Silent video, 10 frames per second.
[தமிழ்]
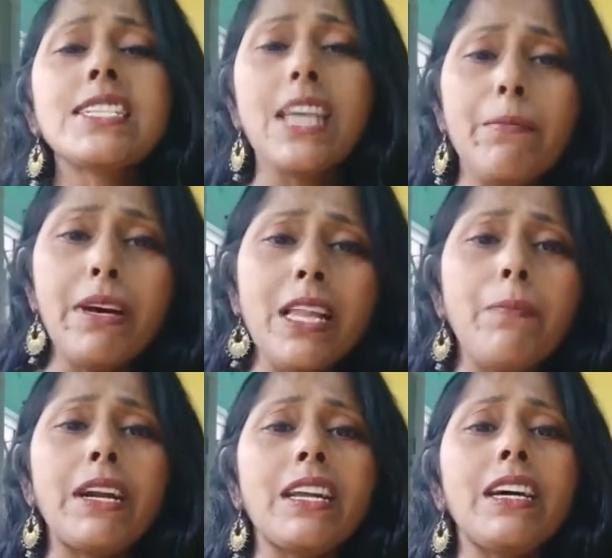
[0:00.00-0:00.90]

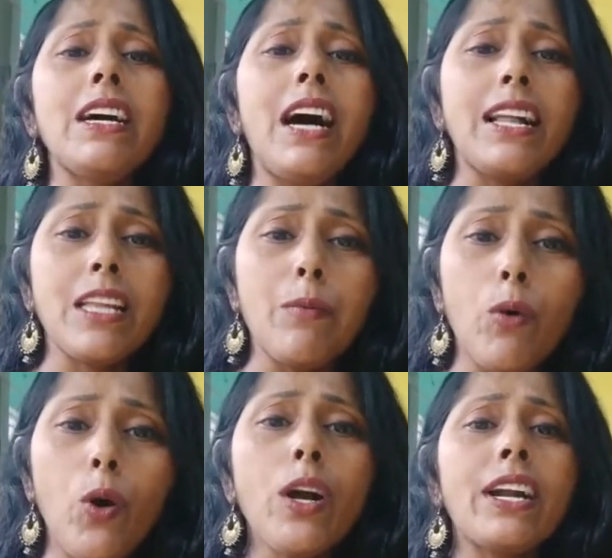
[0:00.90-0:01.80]
சம்பந்தப்பட்ட அந்த
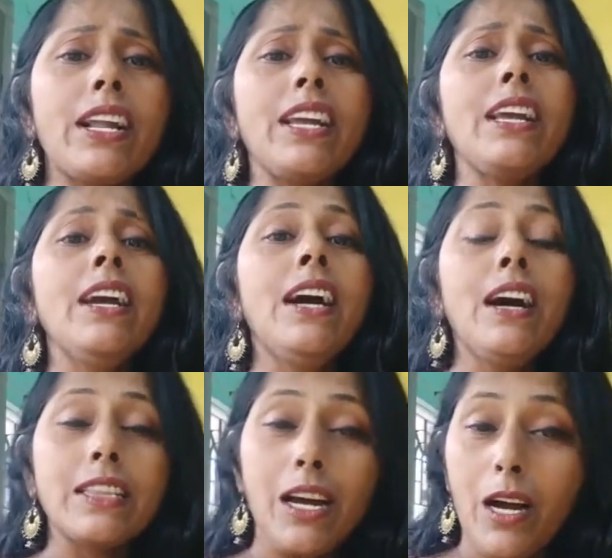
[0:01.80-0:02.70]
மோகனை த